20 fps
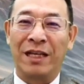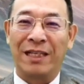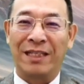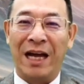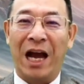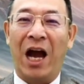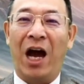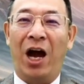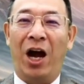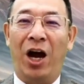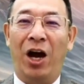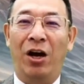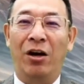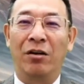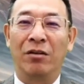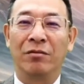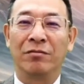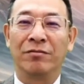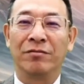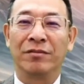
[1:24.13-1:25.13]
大家
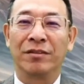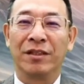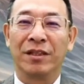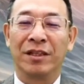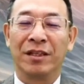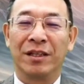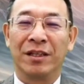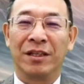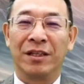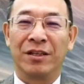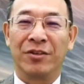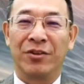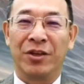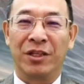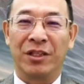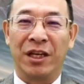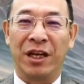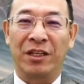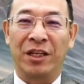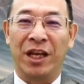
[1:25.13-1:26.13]
好，
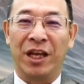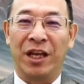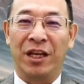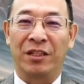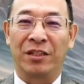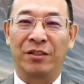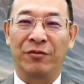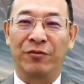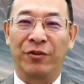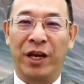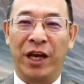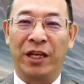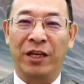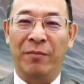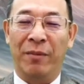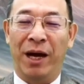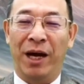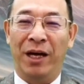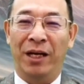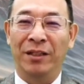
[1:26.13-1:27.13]
愿上帝赐福给你
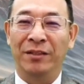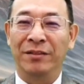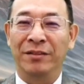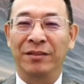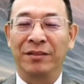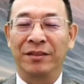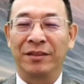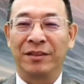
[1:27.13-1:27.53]
们。